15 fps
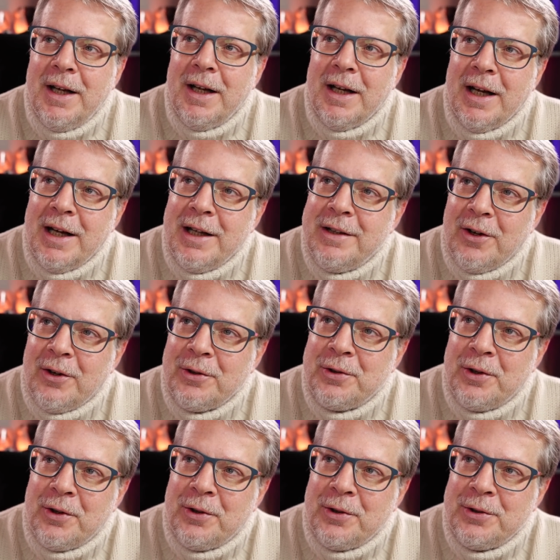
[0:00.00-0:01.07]
euh
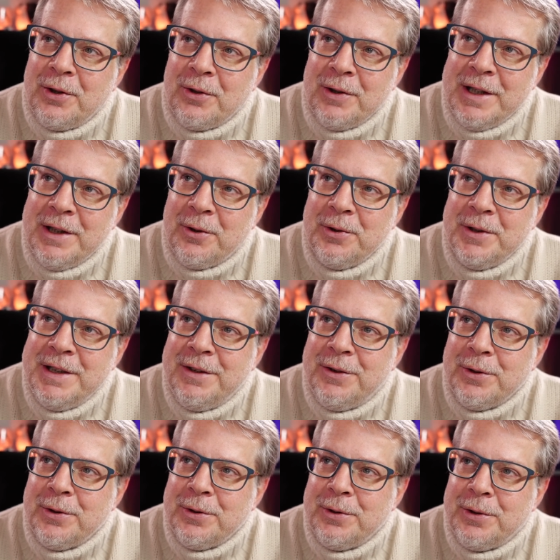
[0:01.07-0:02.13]
dans, l'ironie
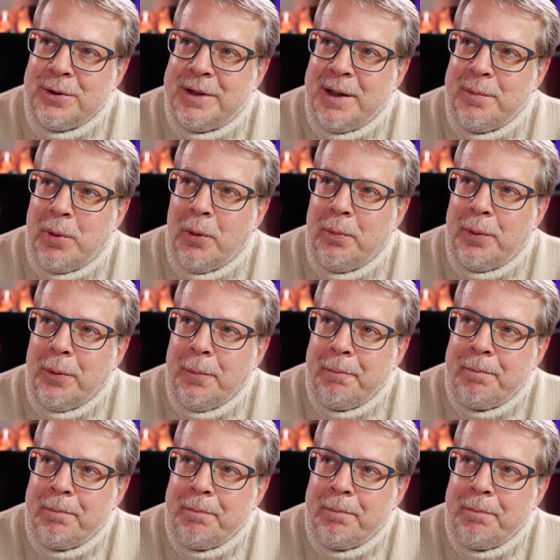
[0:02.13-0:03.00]
de tes propos.